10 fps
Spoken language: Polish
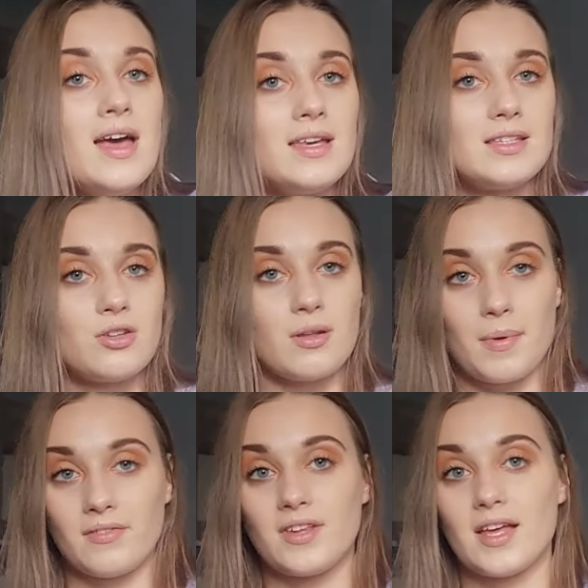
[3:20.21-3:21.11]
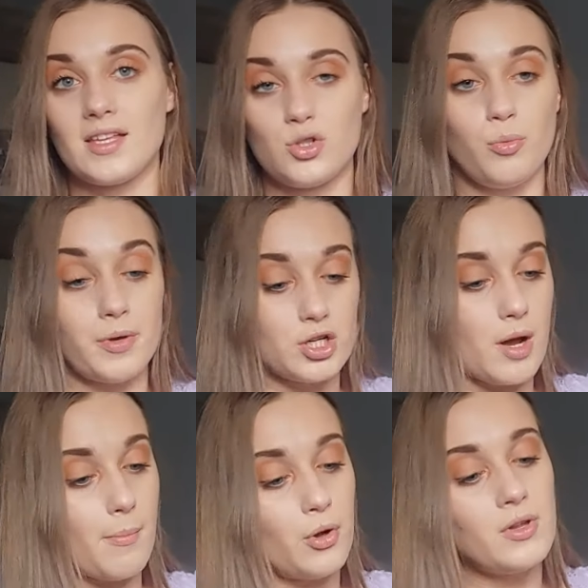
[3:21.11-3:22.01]
Jest to naprawdę super
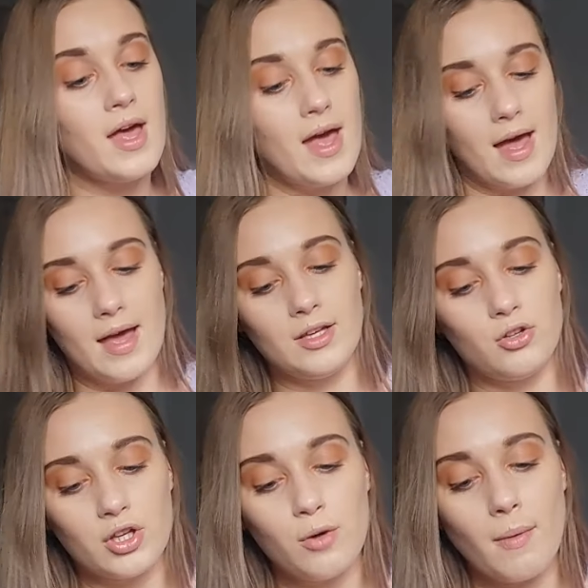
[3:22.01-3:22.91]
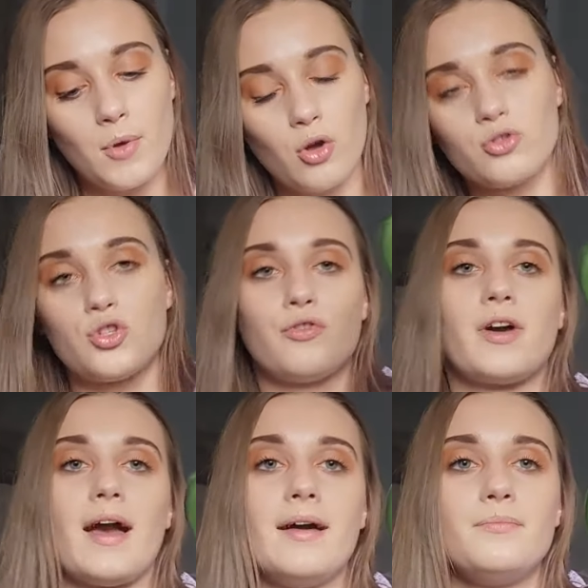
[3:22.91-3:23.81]
szampon. E, I do tego mamy odżywkę.